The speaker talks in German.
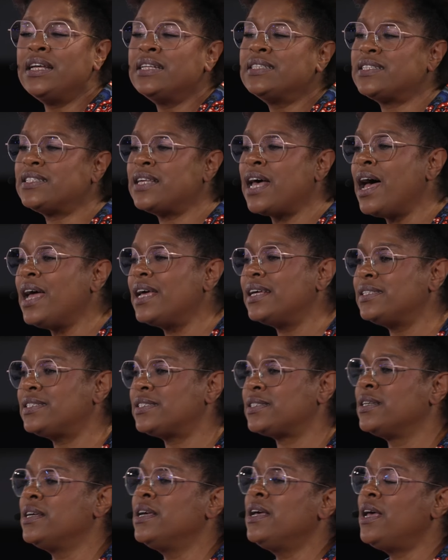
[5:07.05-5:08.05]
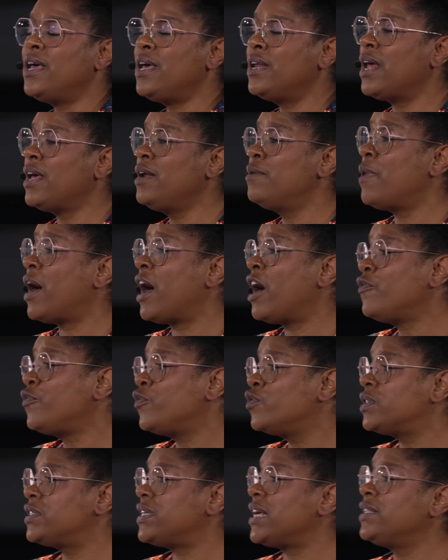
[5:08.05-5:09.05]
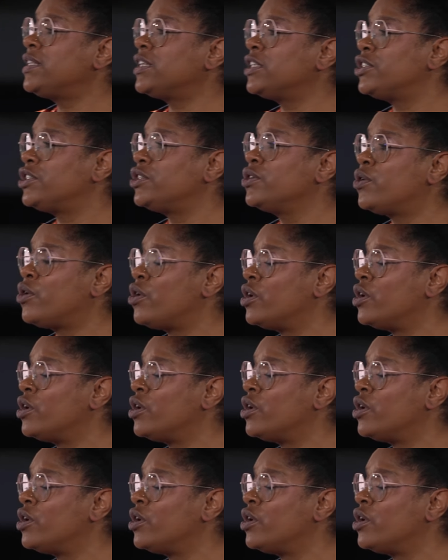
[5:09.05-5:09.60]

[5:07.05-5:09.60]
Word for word: Zeit in einem afrozentrischen